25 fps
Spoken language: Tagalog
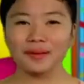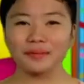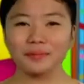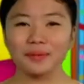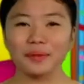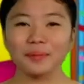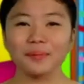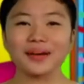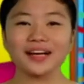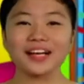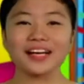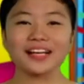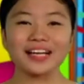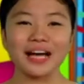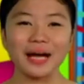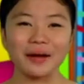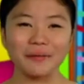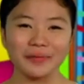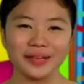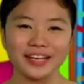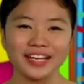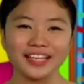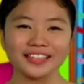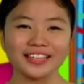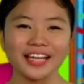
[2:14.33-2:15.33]
May
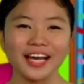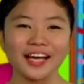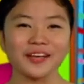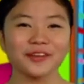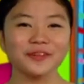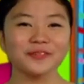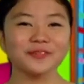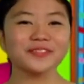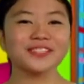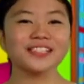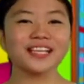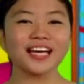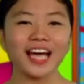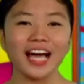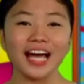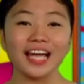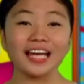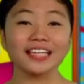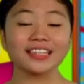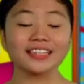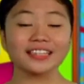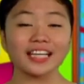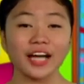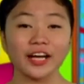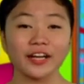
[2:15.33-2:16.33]
magagamit na tayo kung
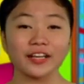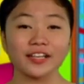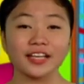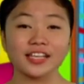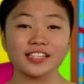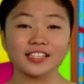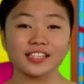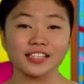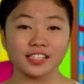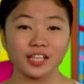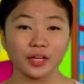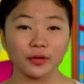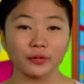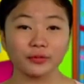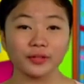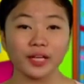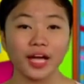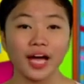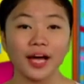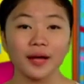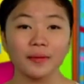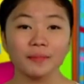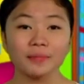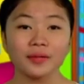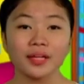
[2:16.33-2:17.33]
sakaling tayo nasa
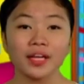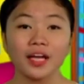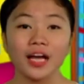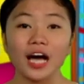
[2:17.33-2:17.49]
sakuna